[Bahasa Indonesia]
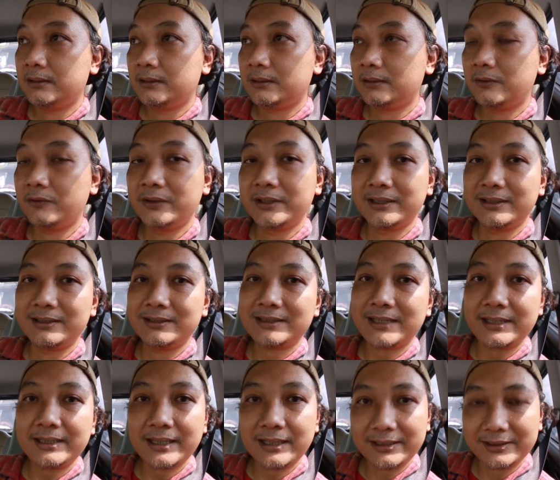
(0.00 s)
rugi
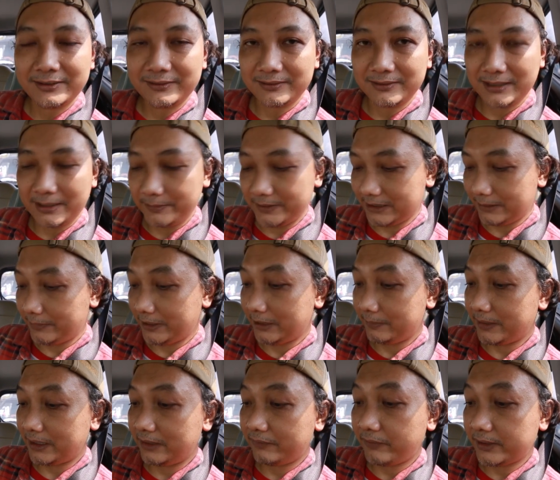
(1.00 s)
sayang gitu loh nggak bisa
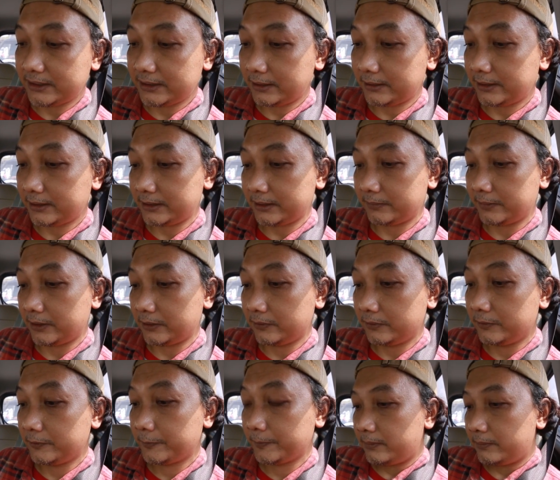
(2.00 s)
menikmati fasilitas yang baru
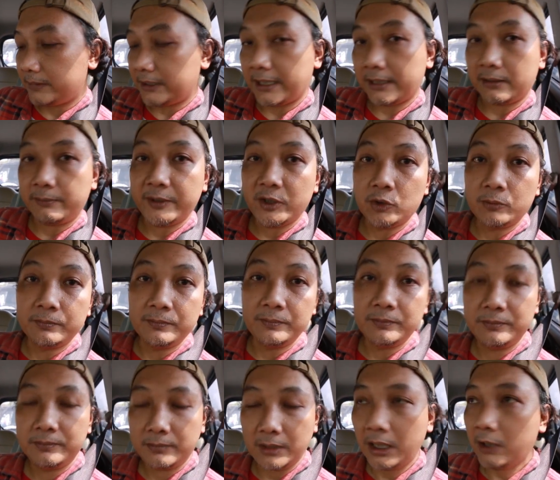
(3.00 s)
ntar minum
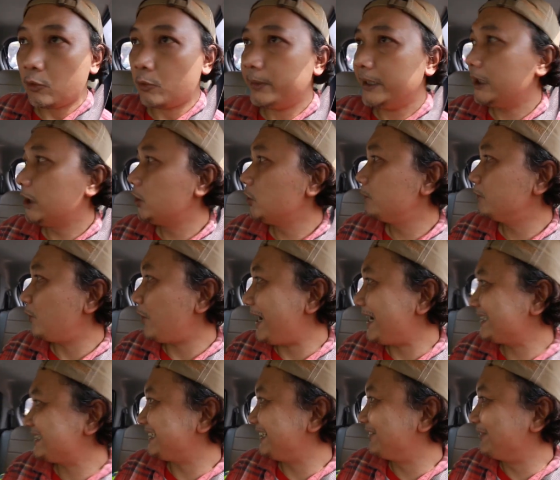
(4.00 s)
aku ah, minum puasa